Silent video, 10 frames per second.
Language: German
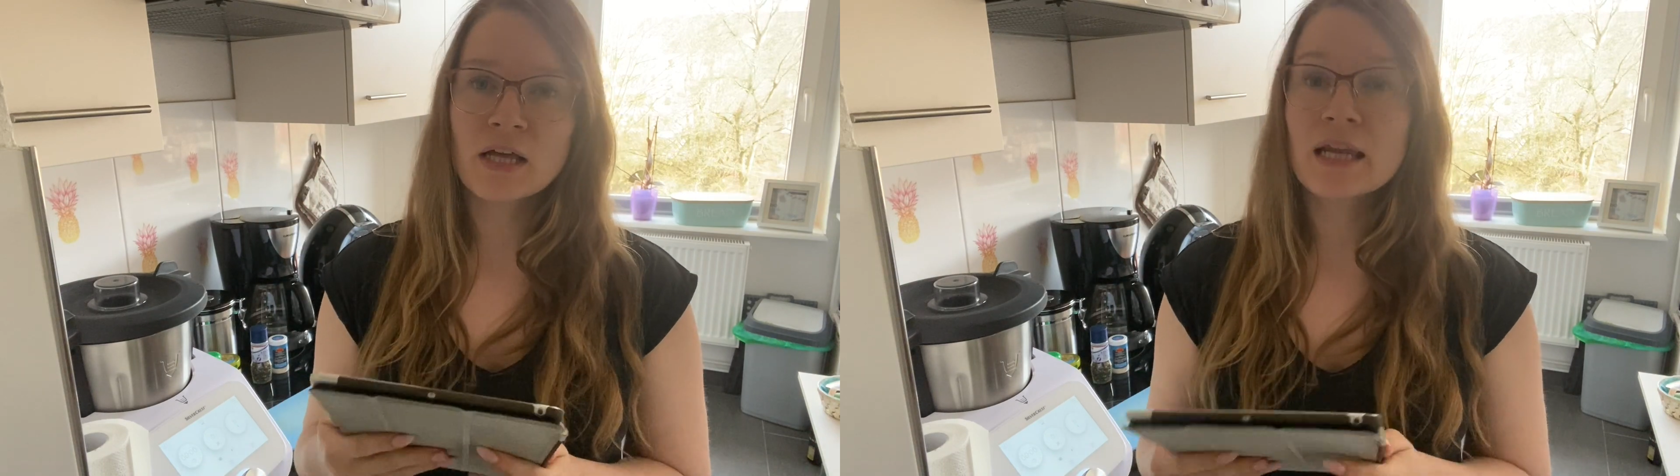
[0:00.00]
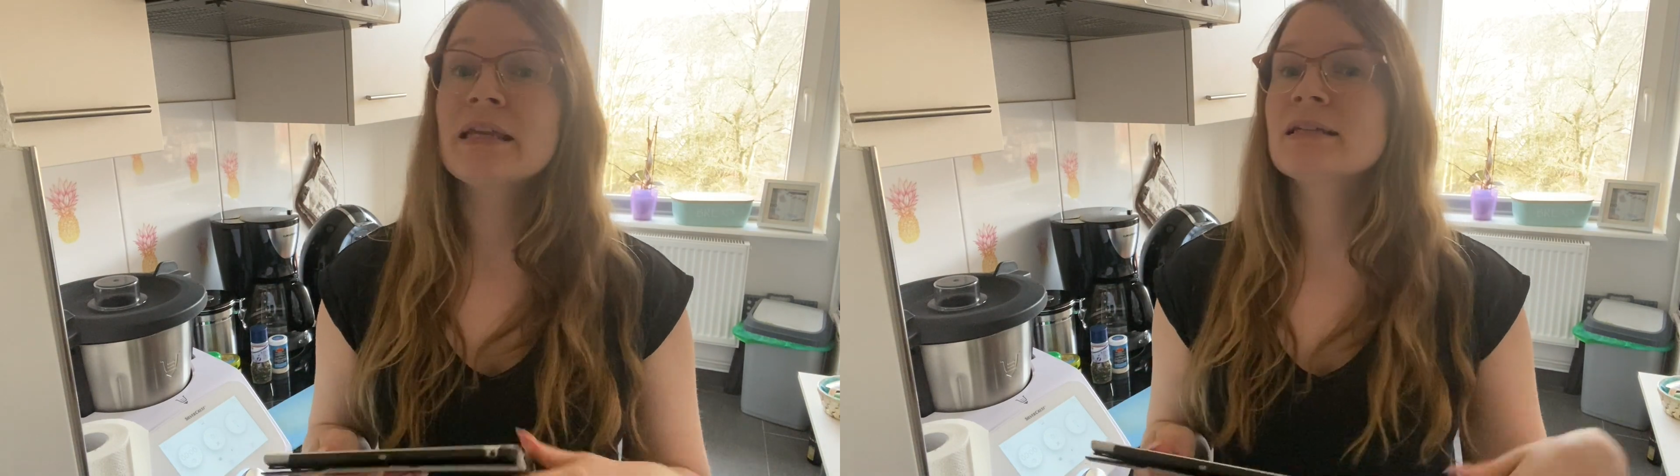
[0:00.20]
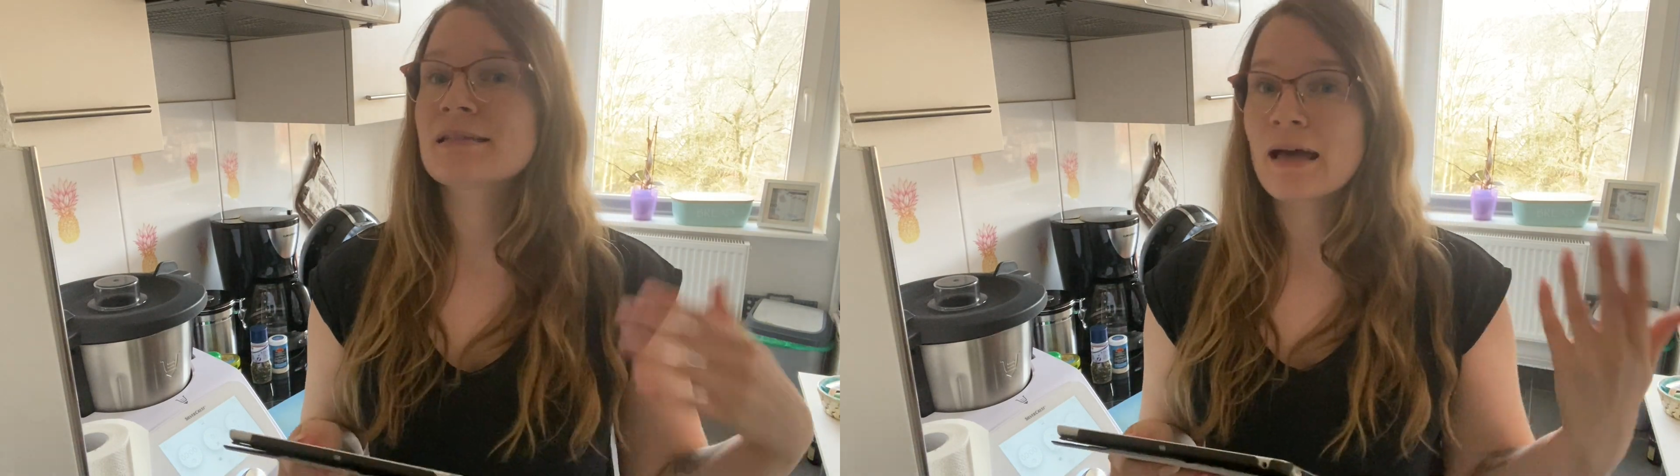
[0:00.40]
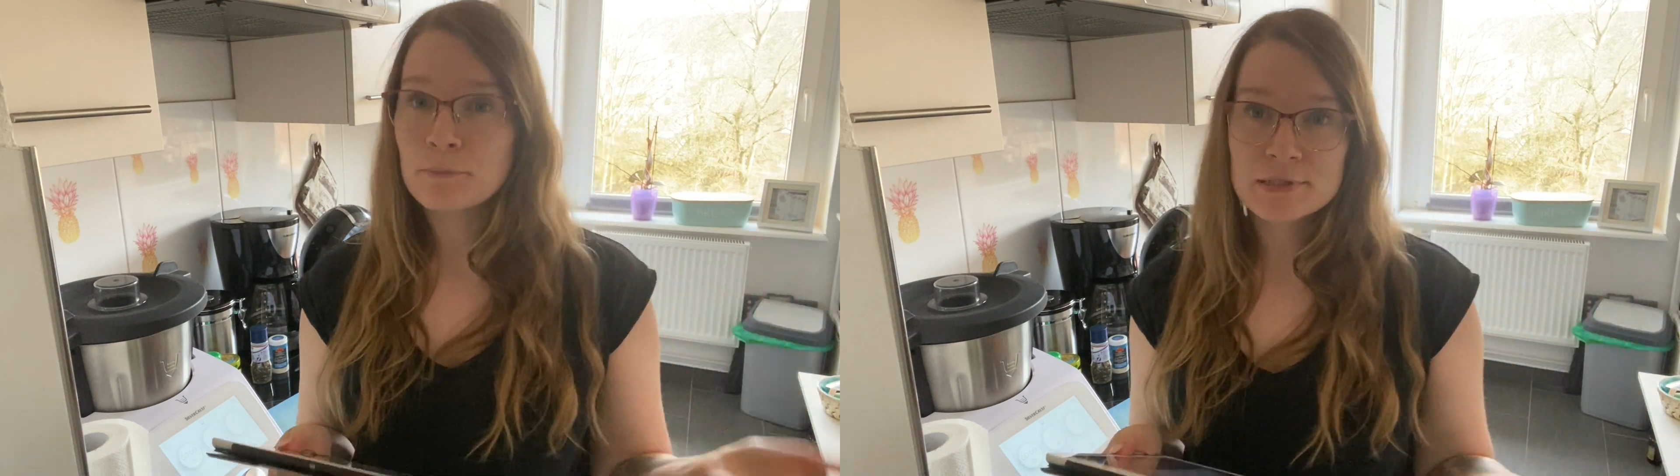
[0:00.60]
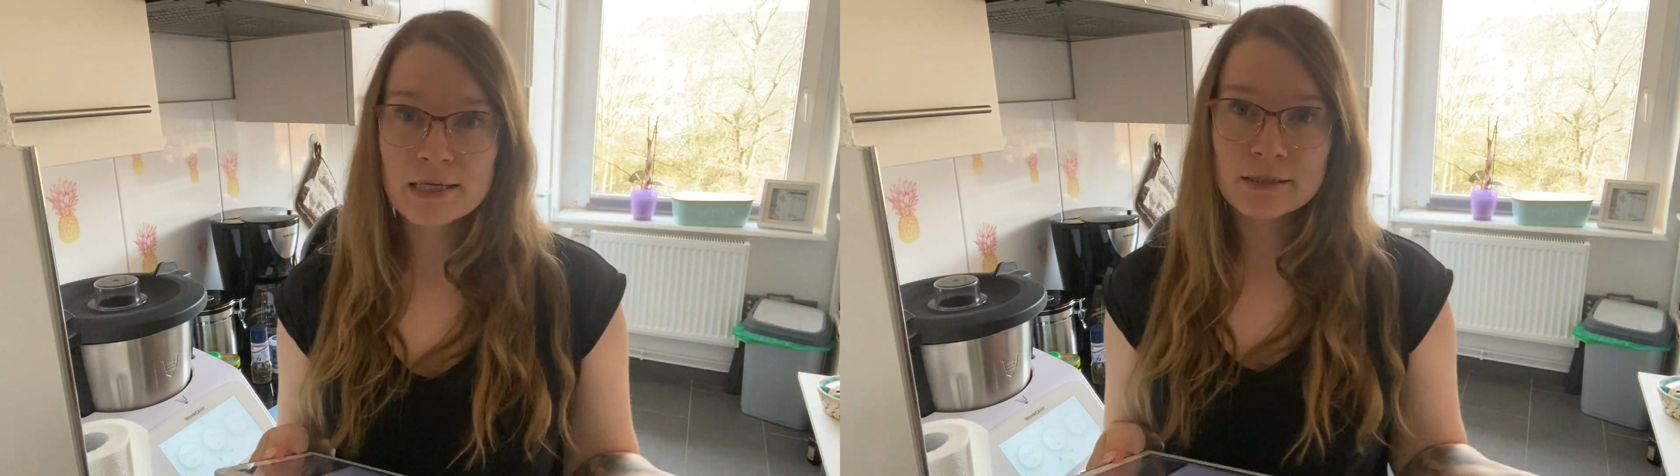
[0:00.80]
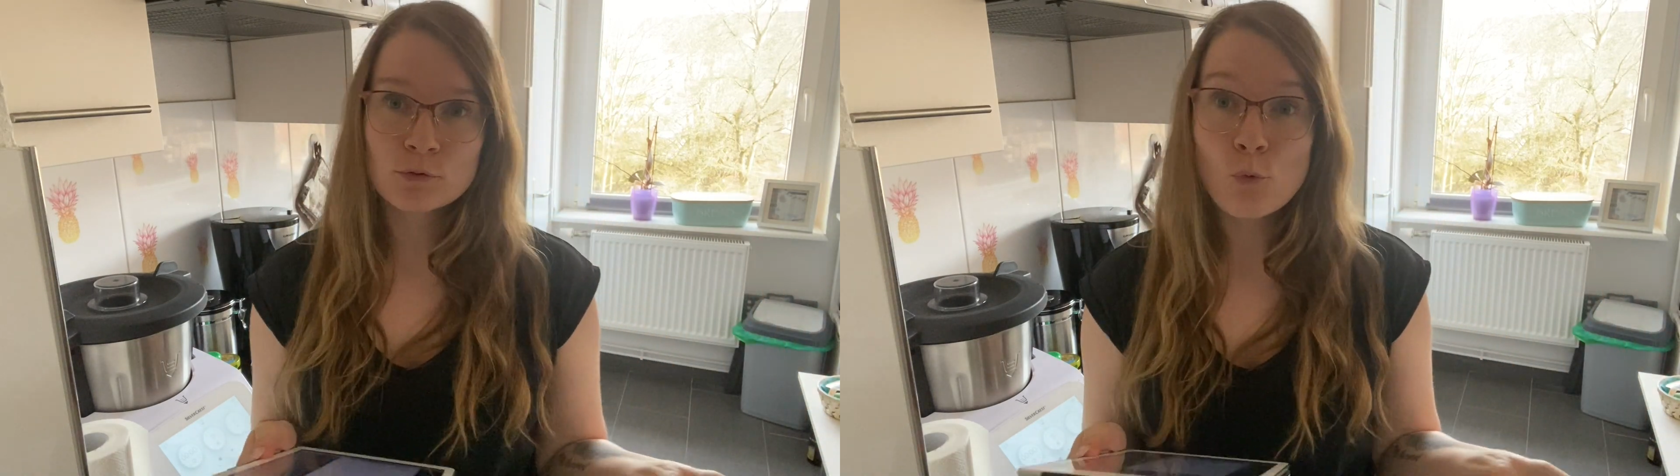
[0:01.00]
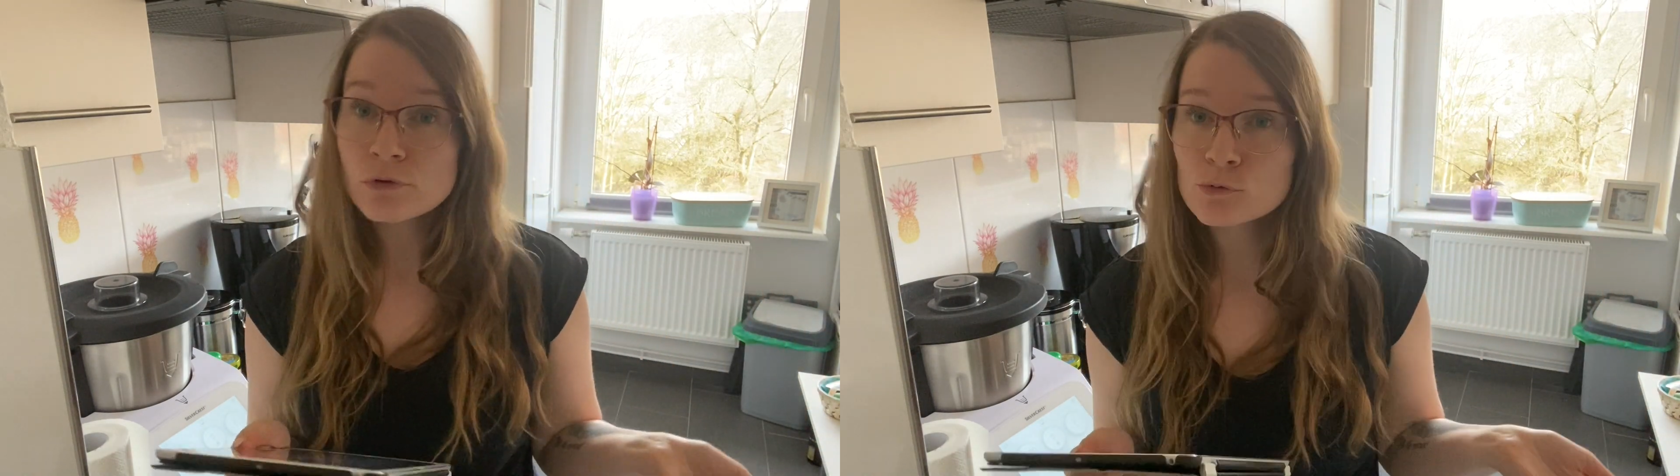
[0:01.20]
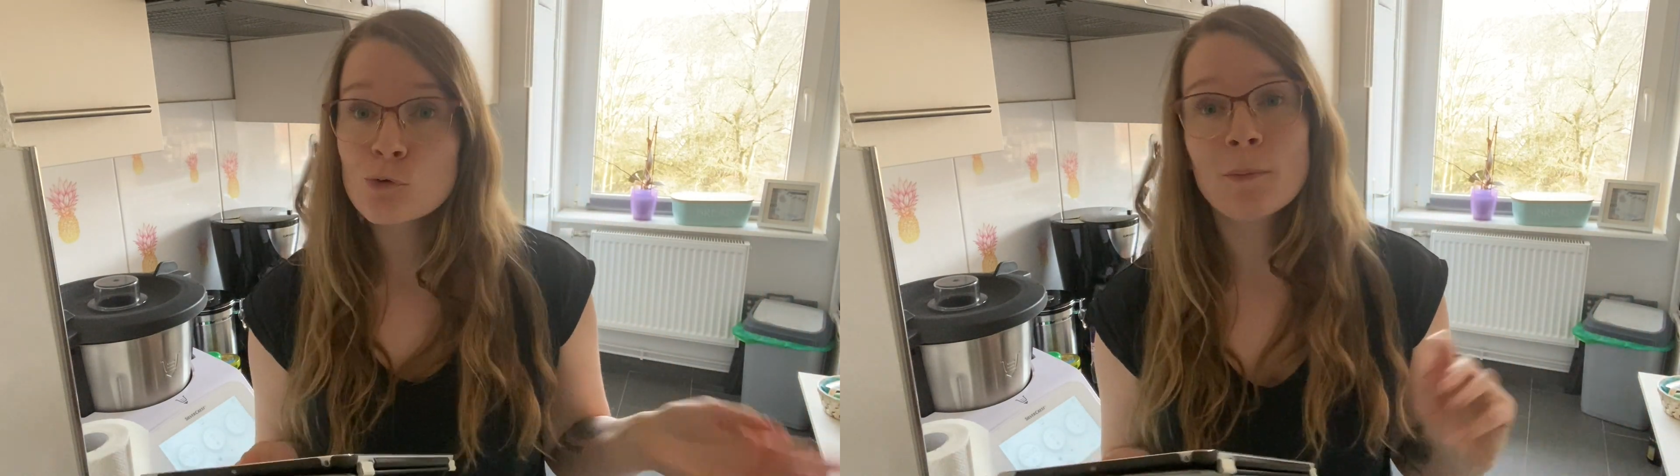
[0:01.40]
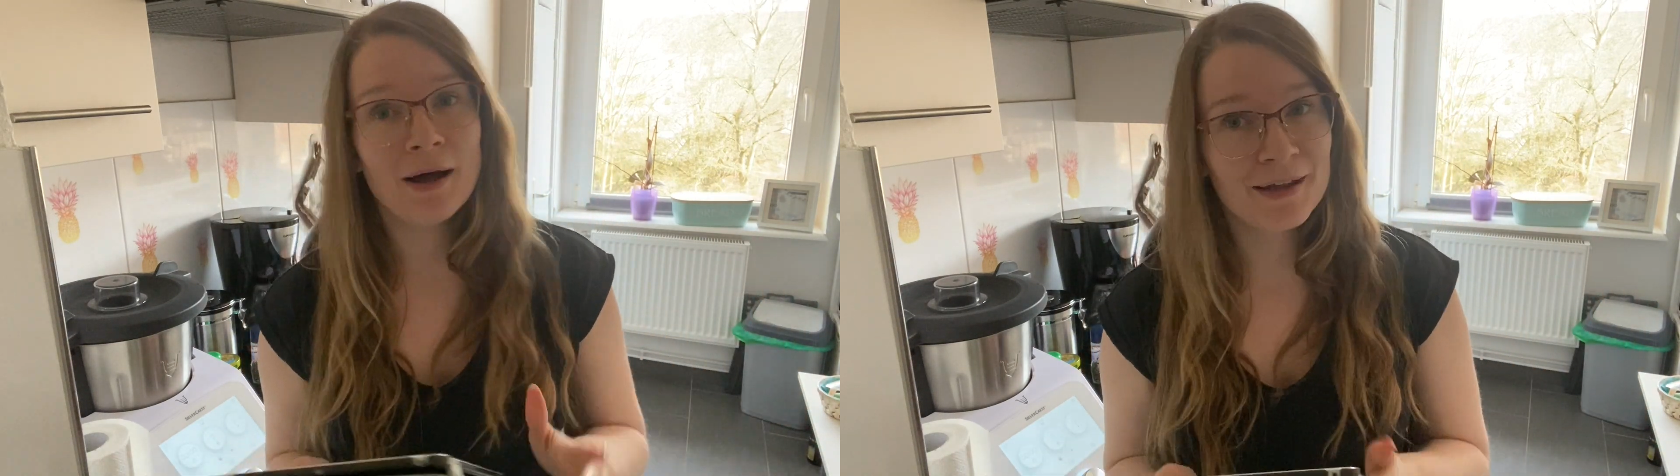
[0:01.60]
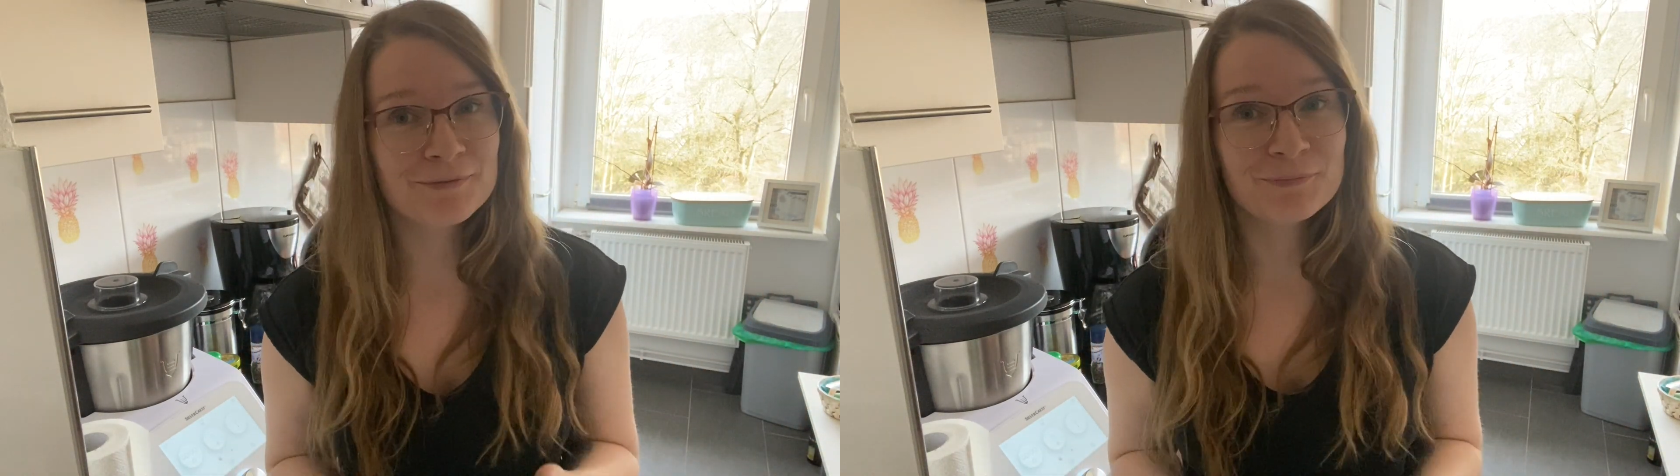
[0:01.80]
allerdings gab es keine großen
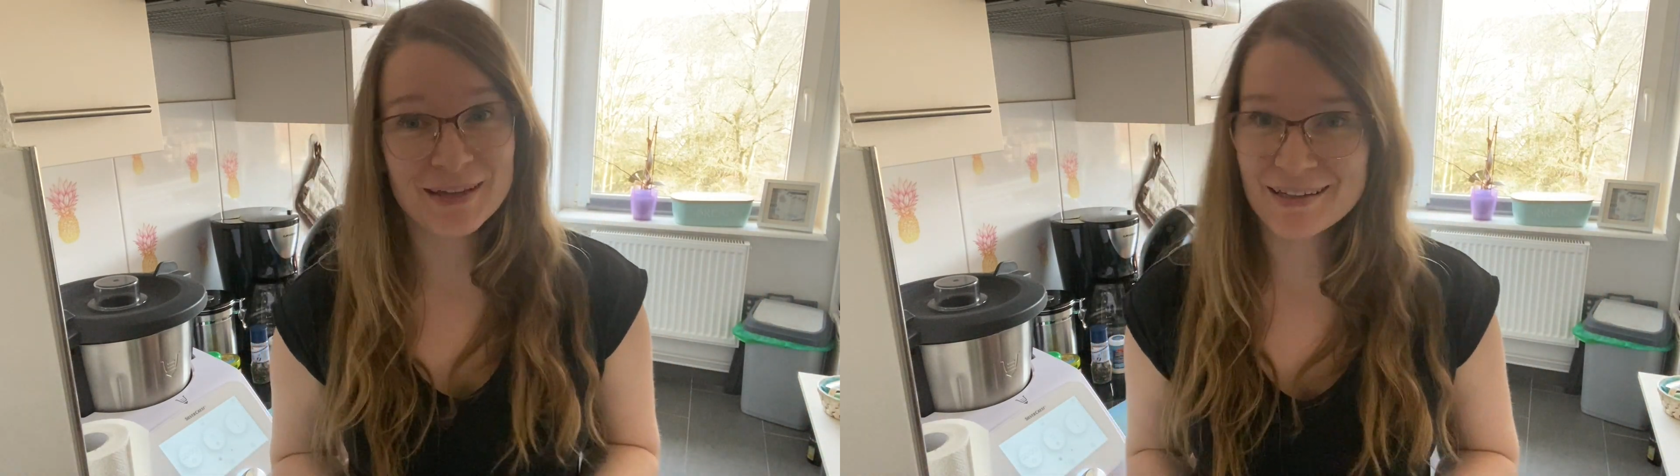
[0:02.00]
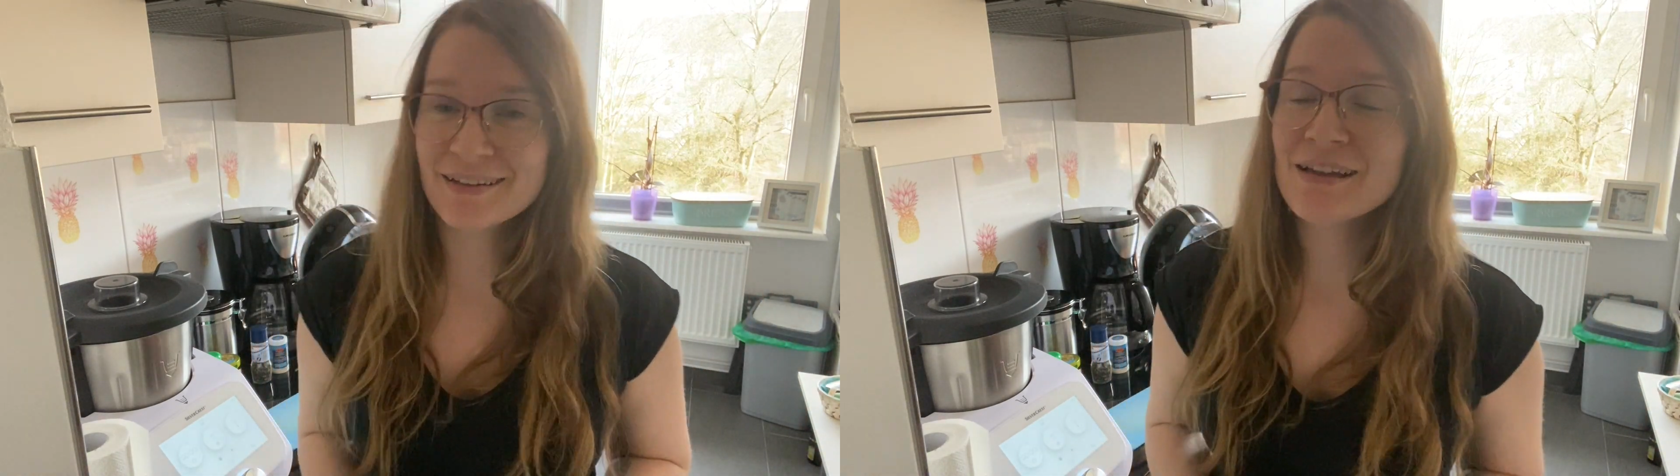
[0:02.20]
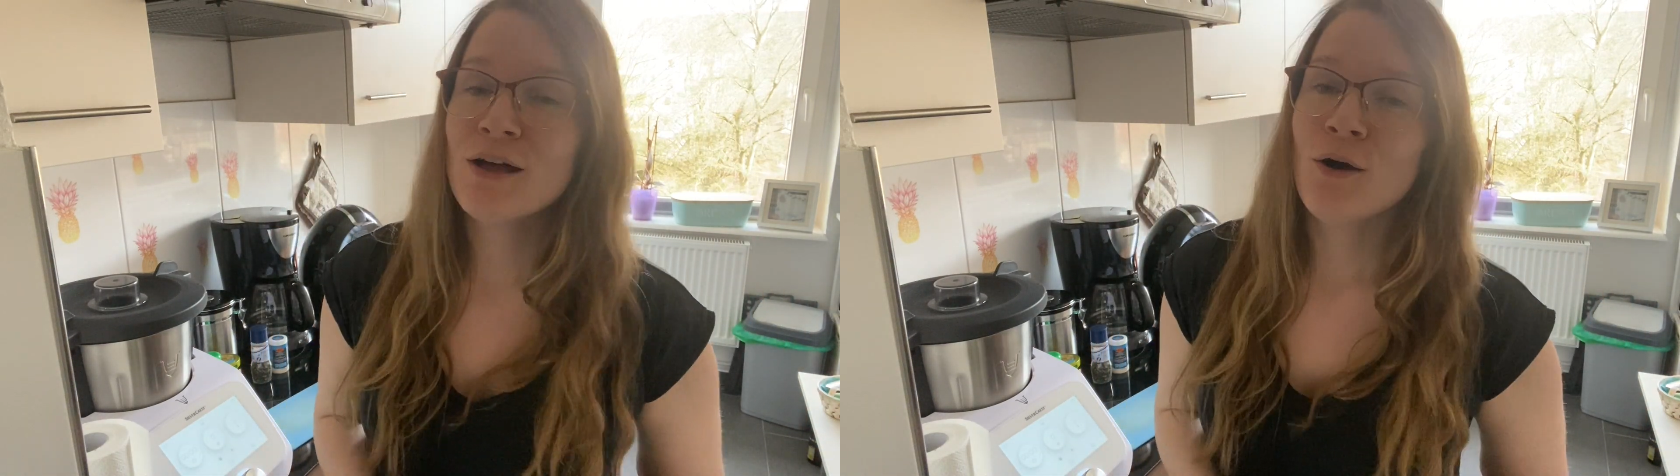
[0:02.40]
Tomaten mehr.